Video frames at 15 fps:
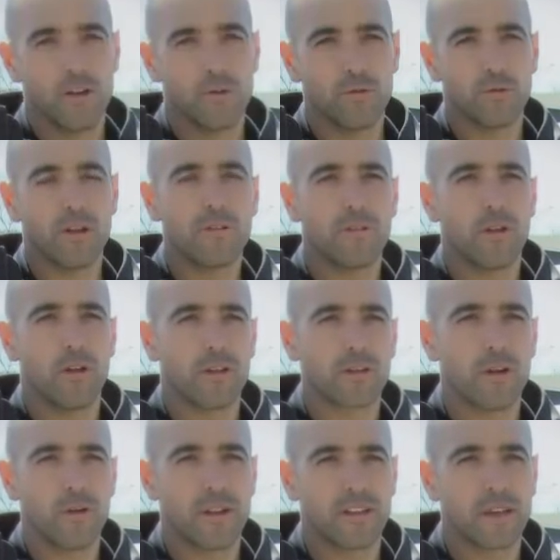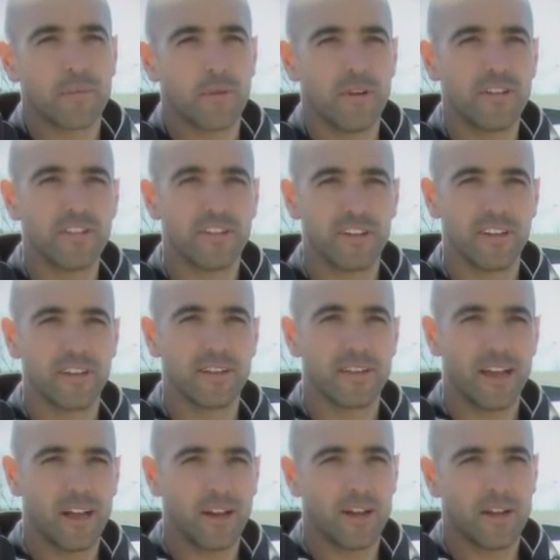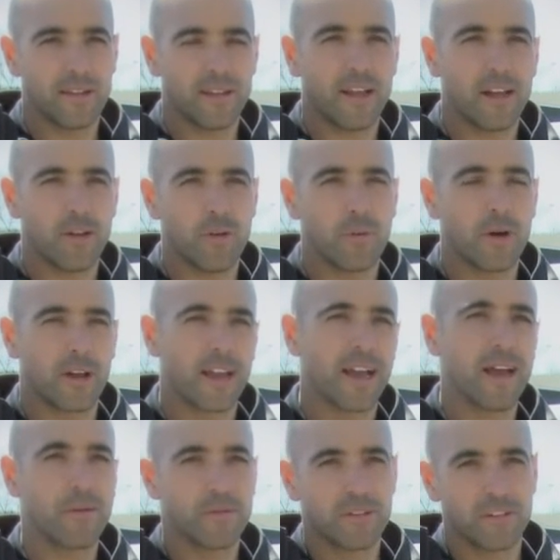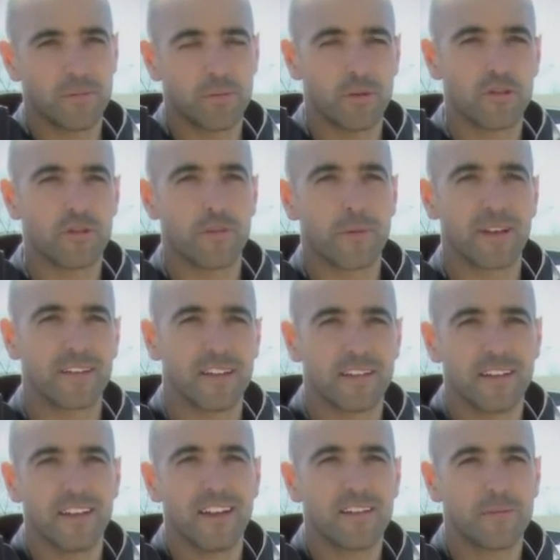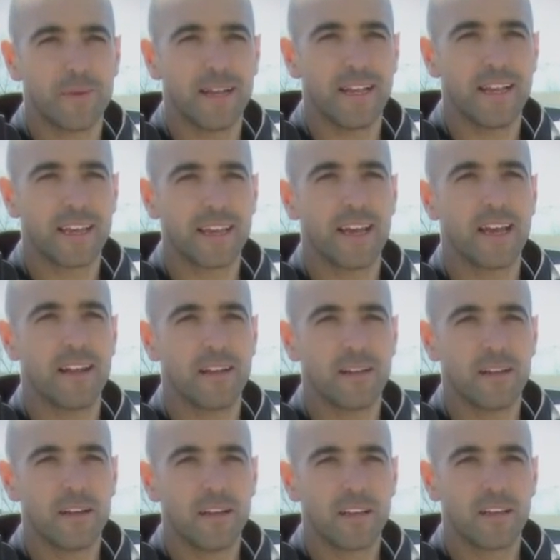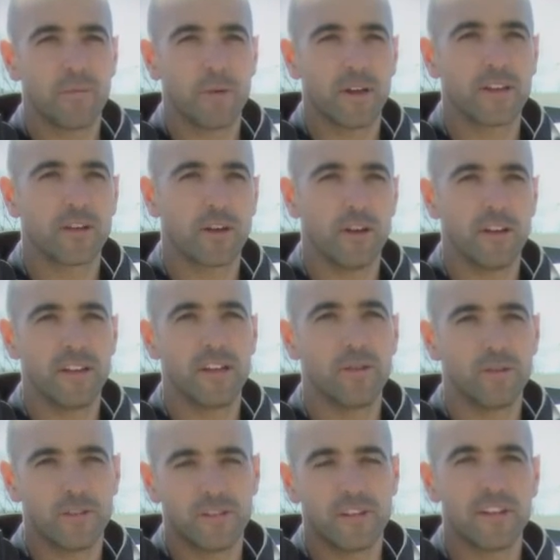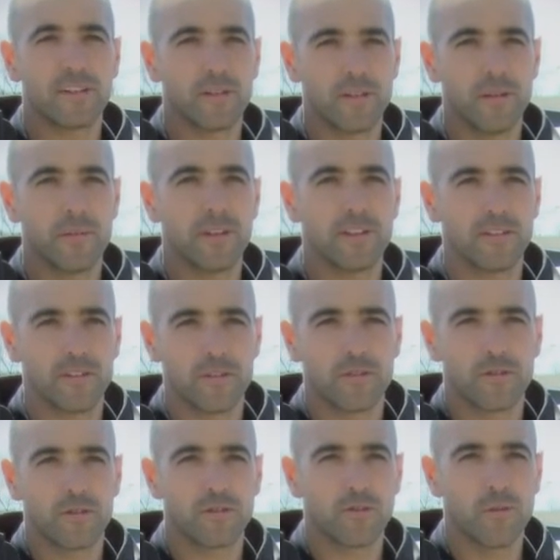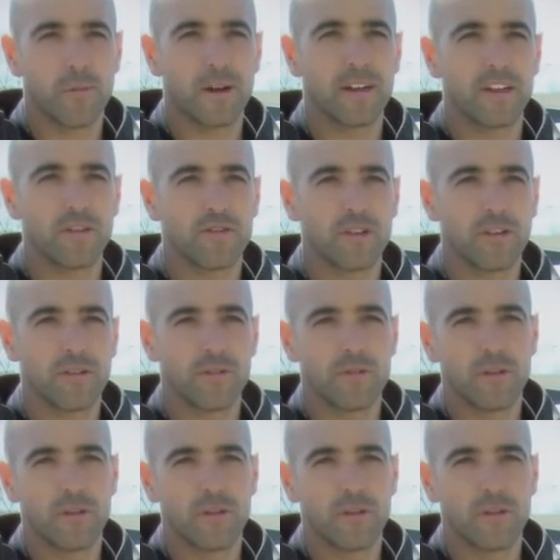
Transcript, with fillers: Nous, dans le fond, le rôle en tant que policier dans, le programme, c'est plus de présenter l'aspect légal qui peut être relié à l'utilisation des médias sociaux par les jeunes.